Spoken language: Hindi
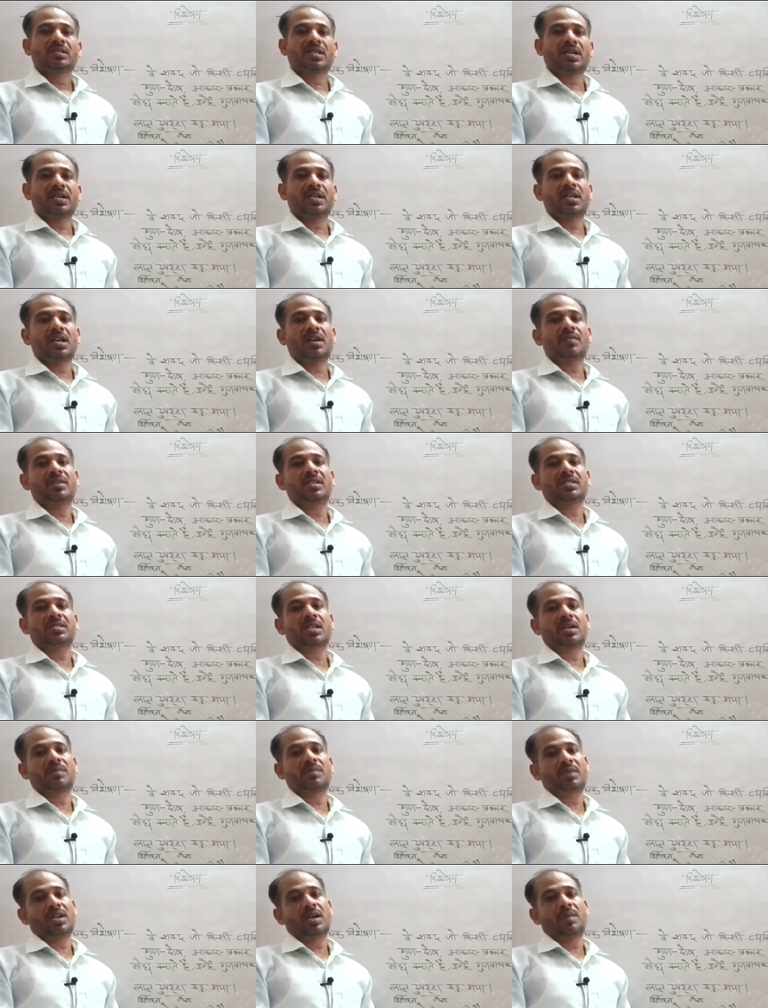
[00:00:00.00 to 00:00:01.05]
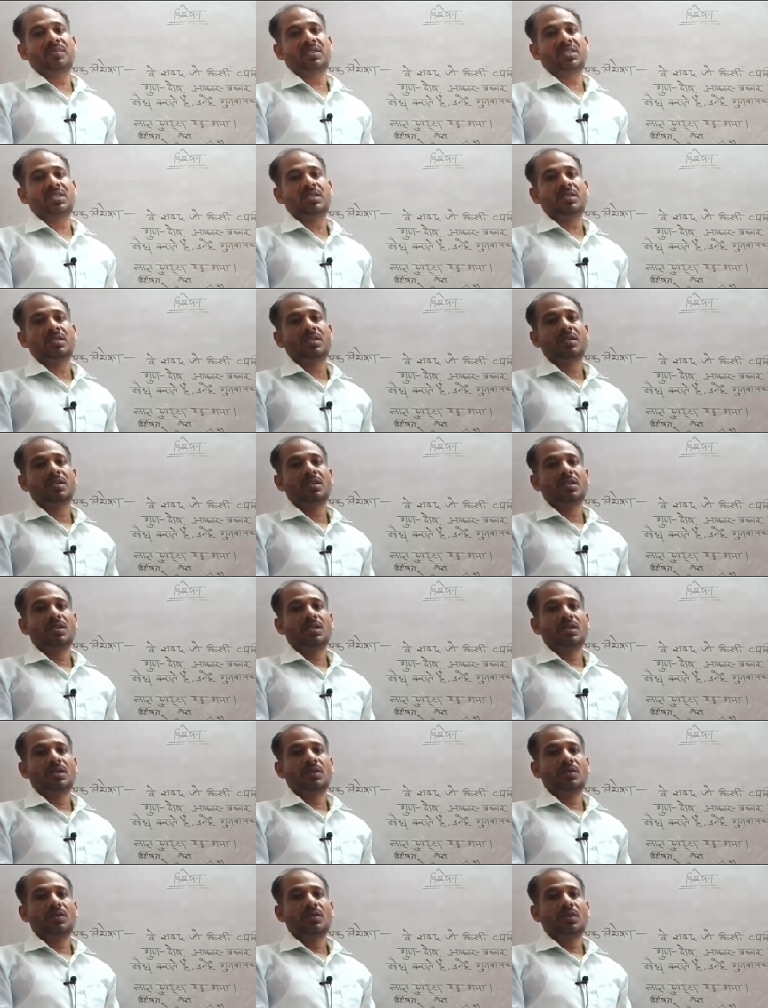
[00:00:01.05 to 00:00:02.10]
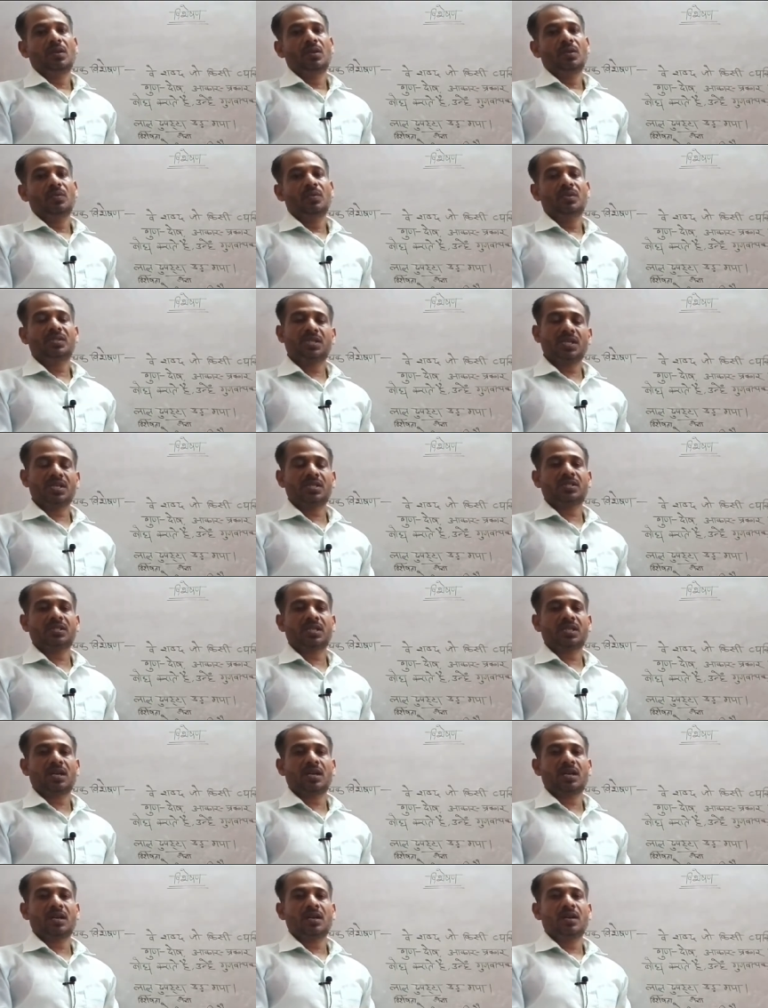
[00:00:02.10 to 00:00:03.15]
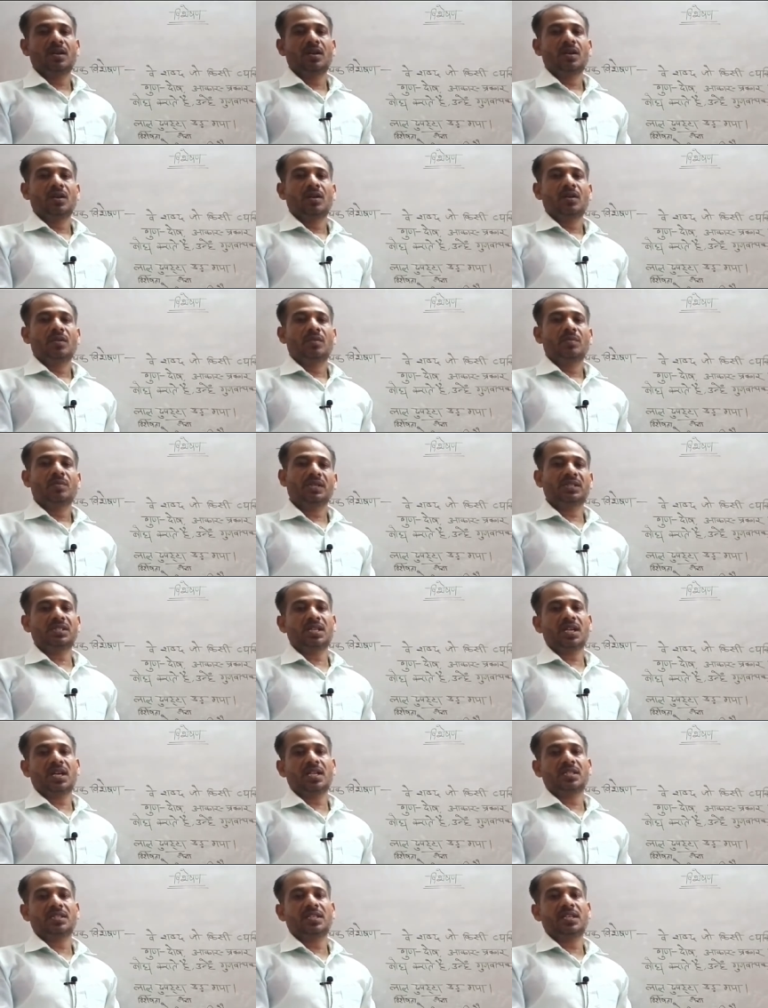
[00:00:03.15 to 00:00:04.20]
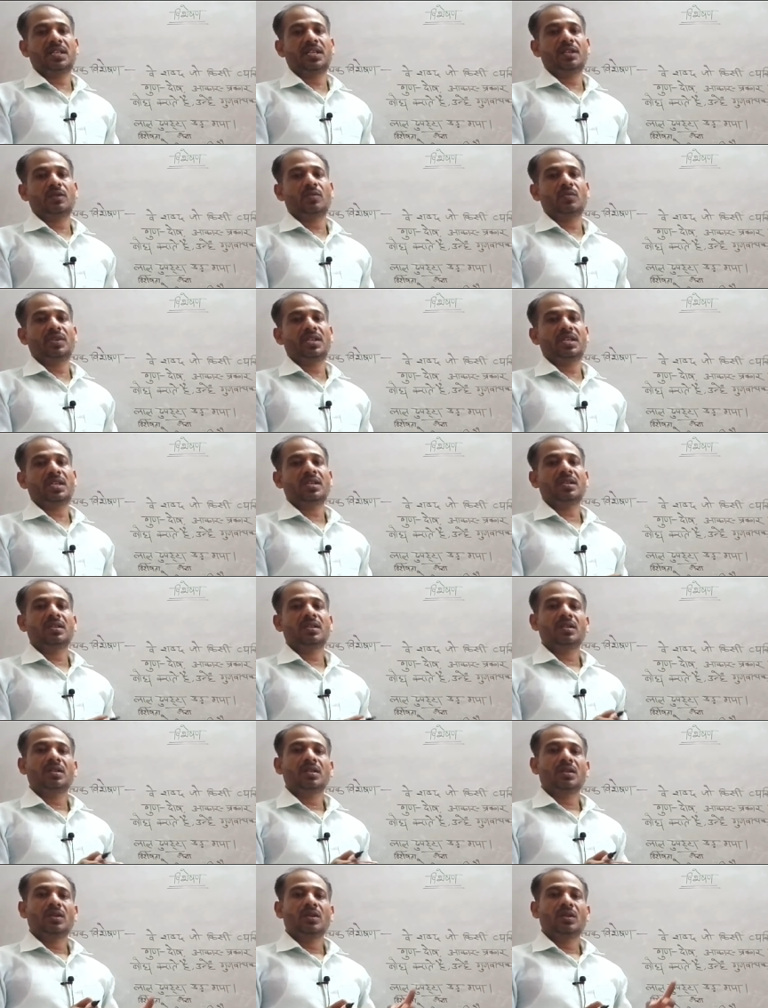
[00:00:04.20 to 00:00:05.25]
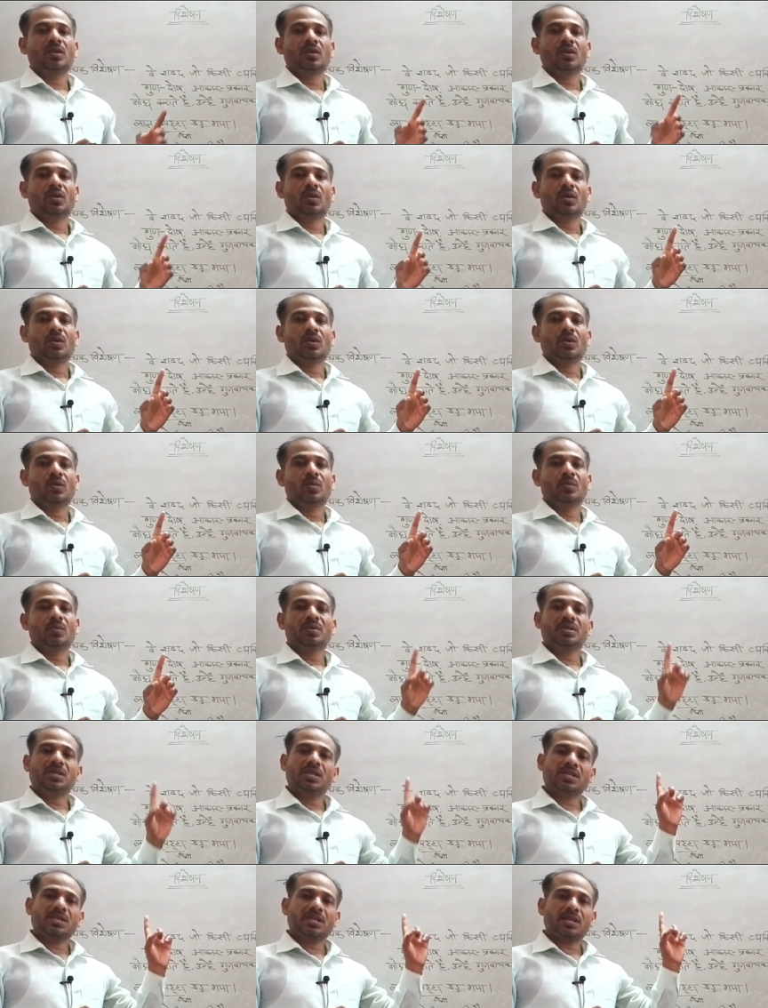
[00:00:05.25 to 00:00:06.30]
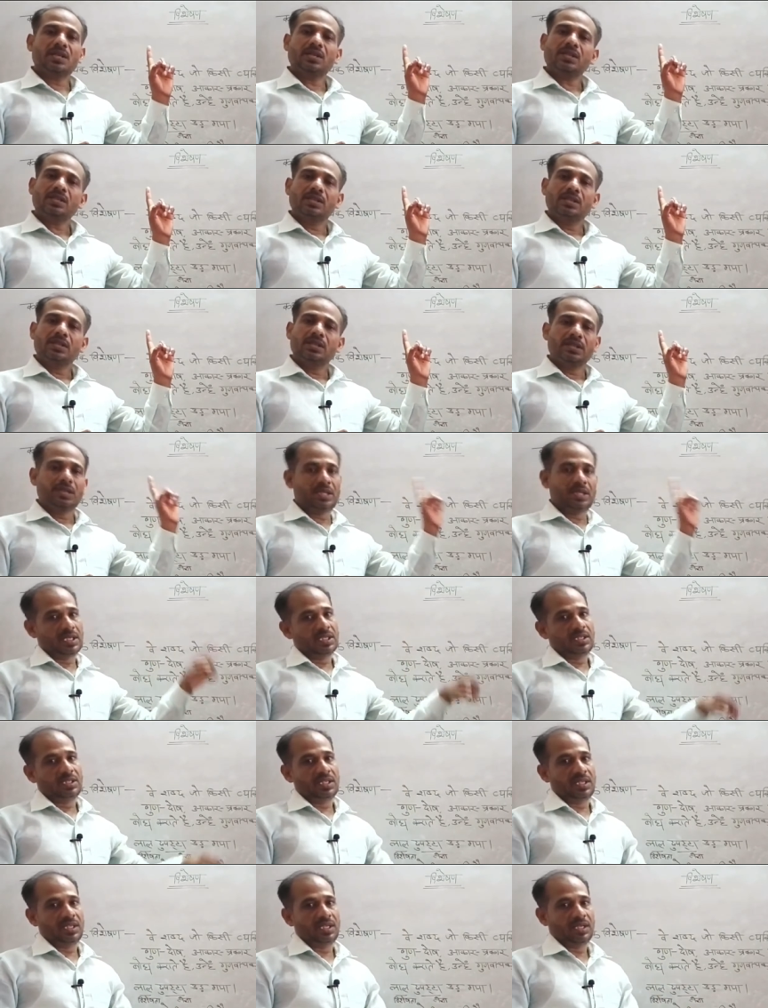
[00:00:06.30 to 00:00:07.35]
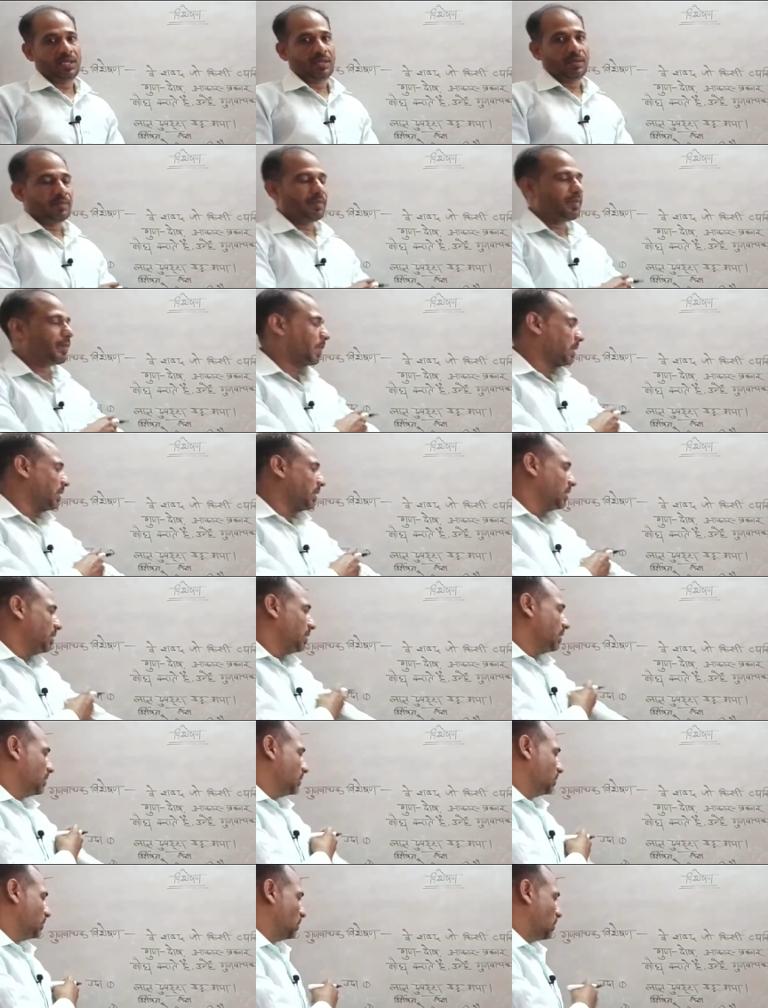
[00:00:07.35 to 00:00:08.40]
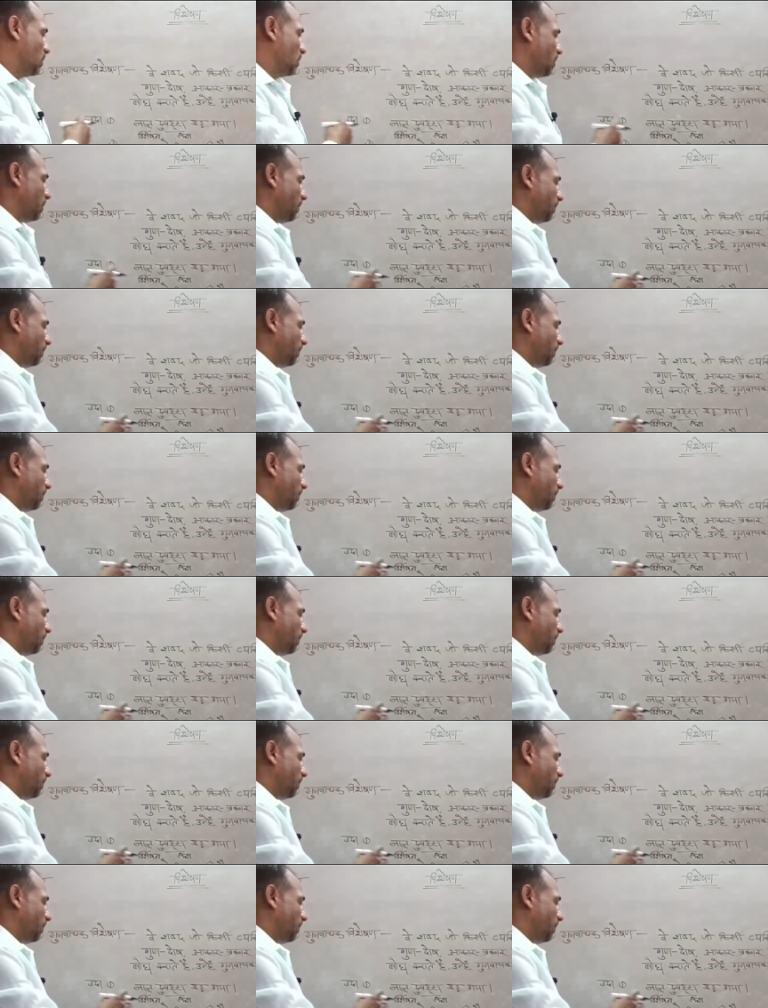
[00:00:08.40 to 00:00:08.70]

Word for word: संज्ञा व सर्वनाम की विशेषता बतलाते हैं उन्हें विशेषण कहते हैं तो